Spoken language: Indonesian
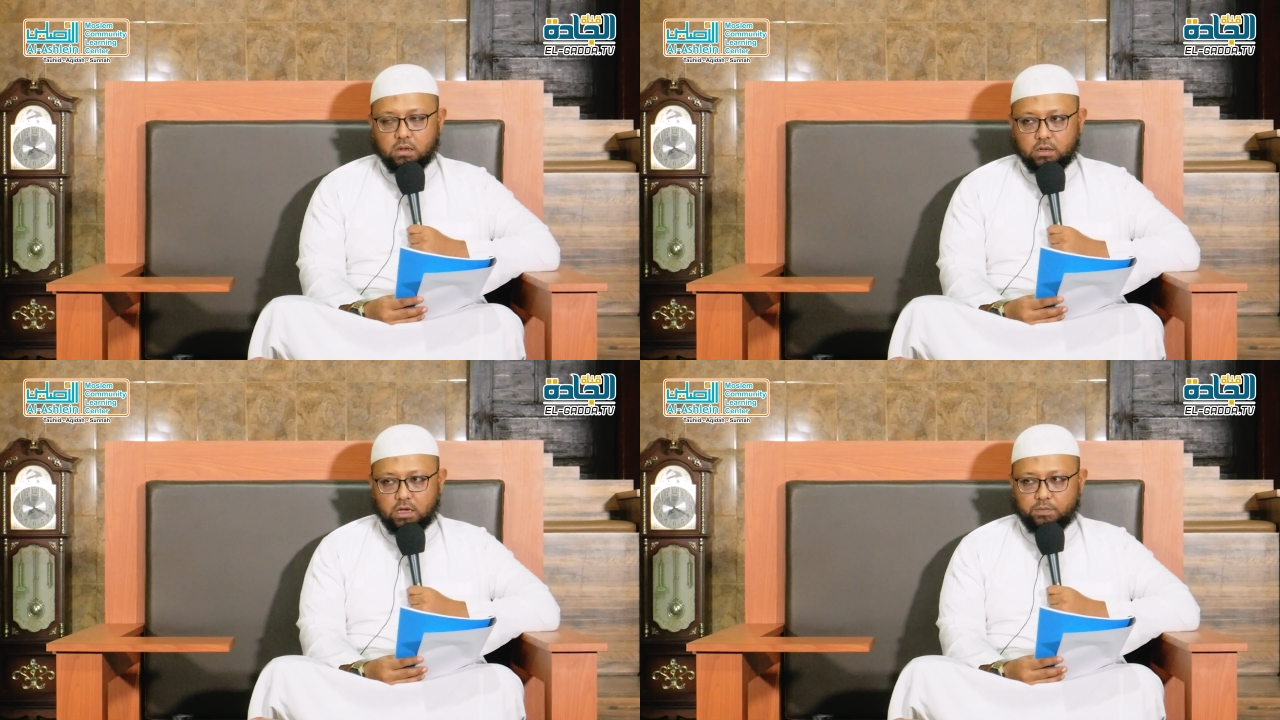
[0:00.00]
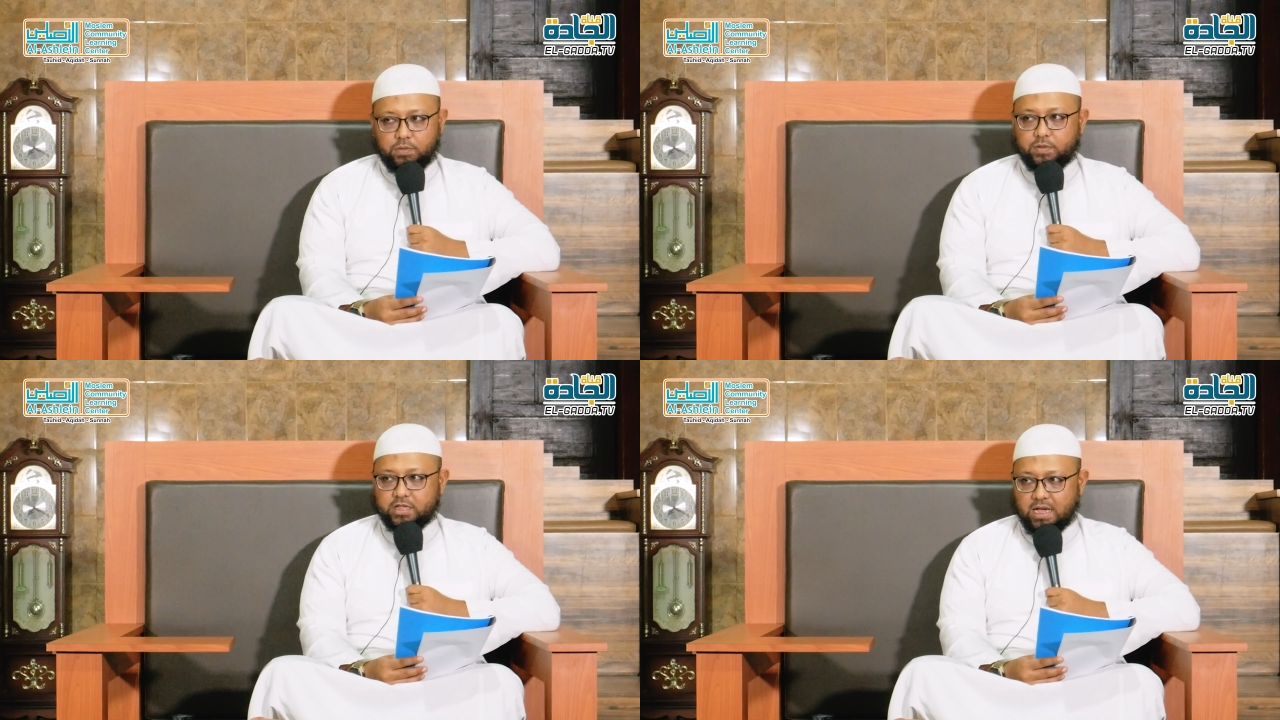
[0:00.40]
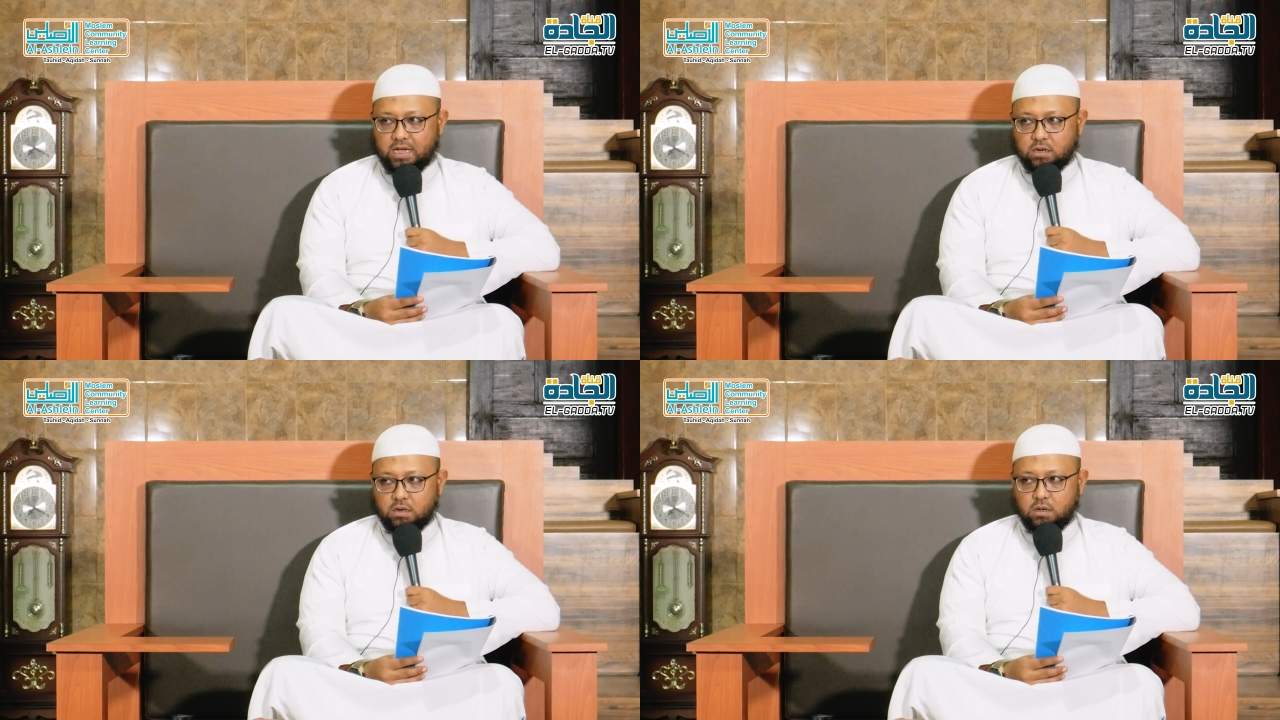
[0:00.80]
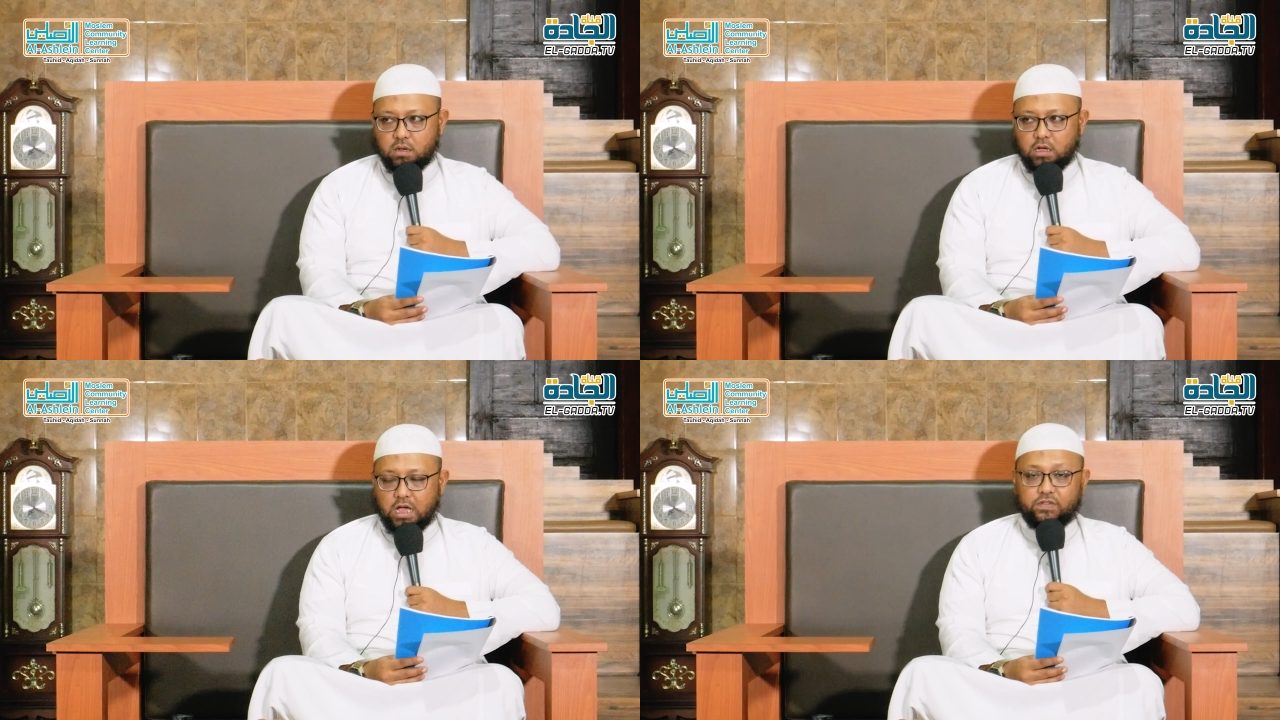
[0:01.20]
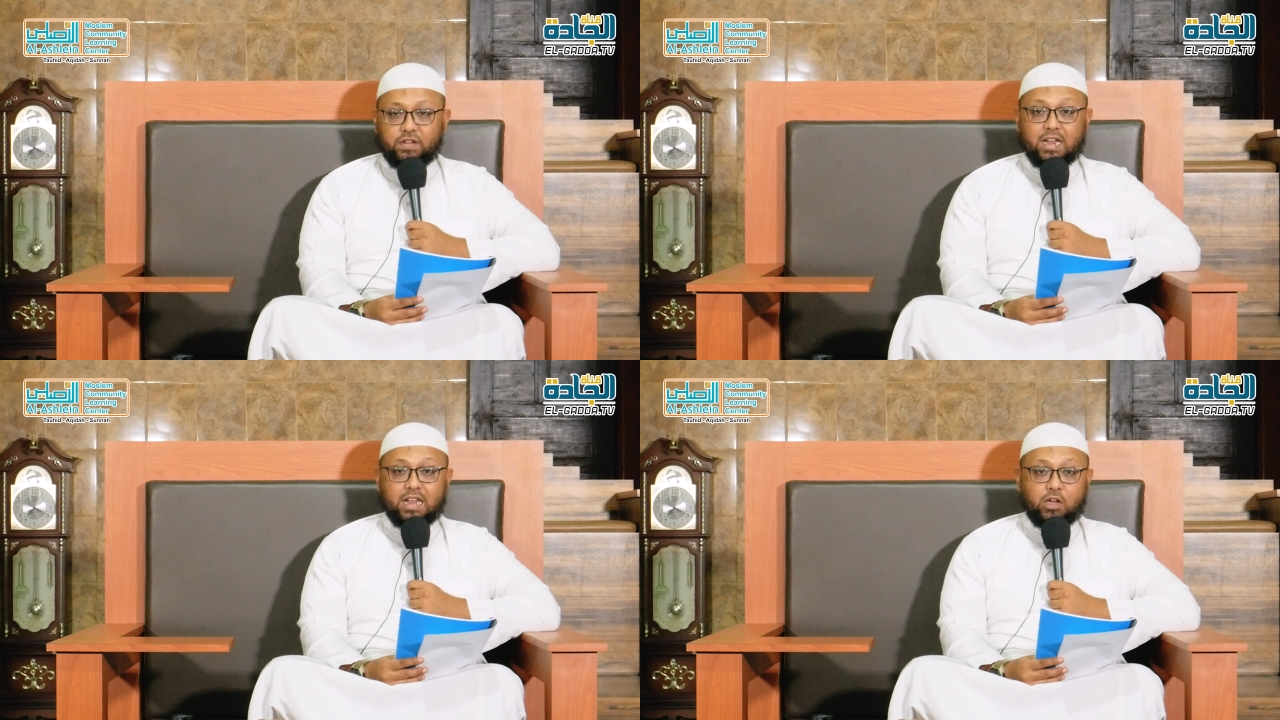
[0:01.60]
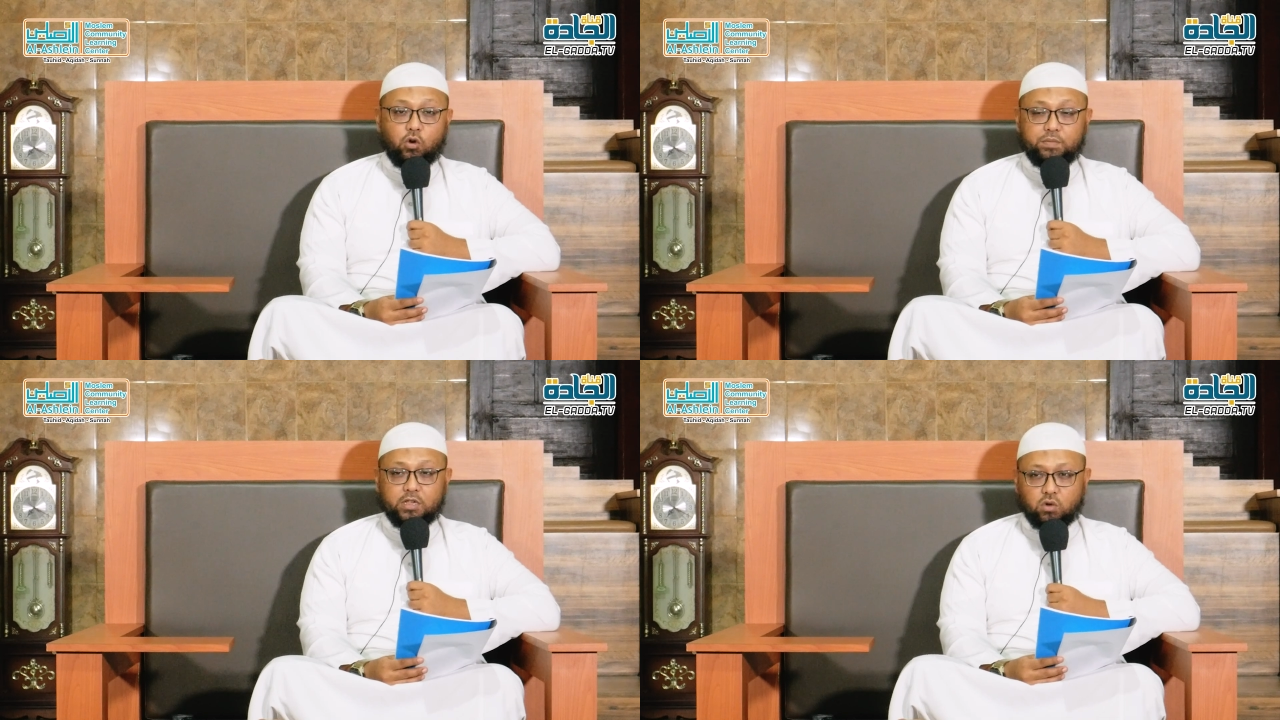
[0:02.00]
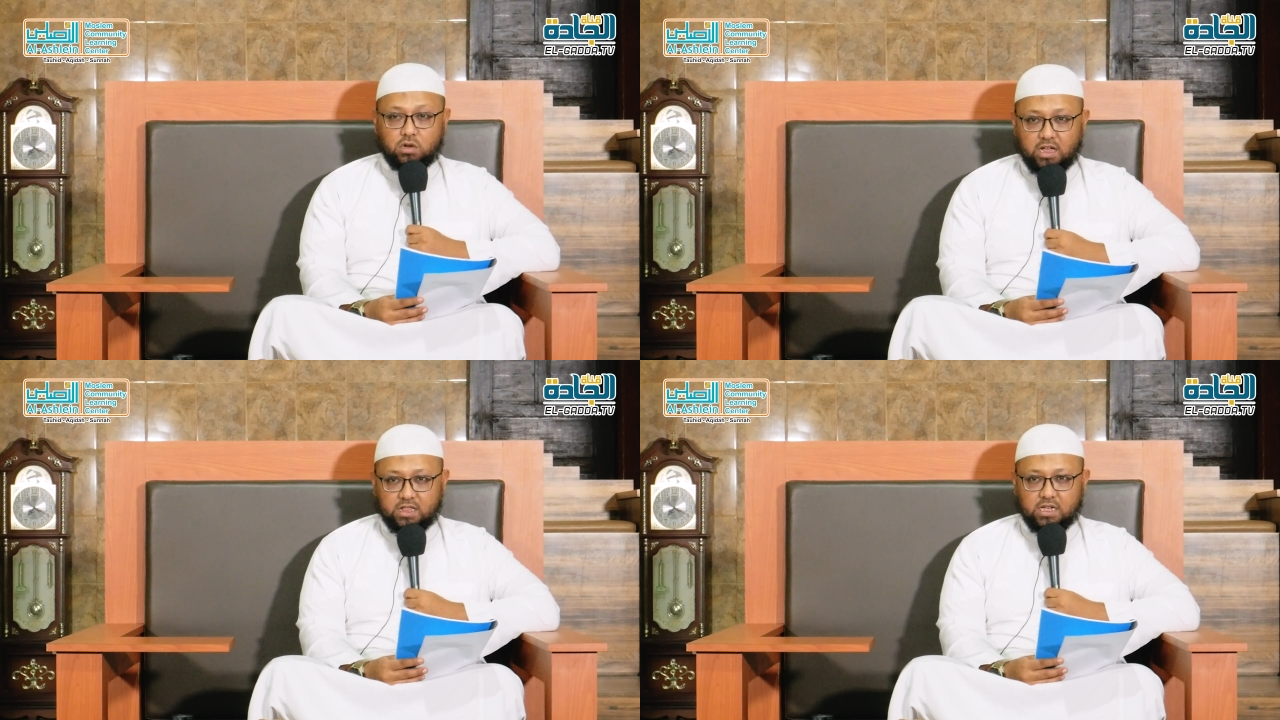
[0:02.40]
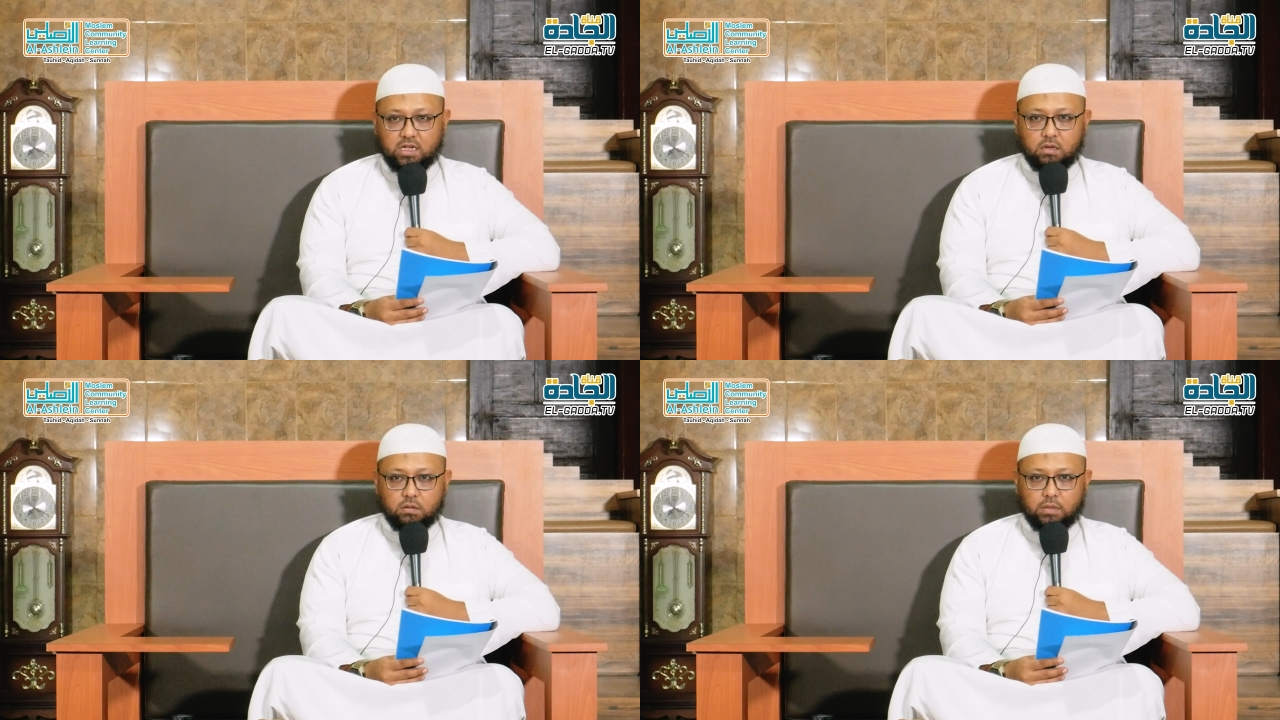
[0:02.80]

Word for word: Ya, perpecahan. Fa'alaikum bisunnati.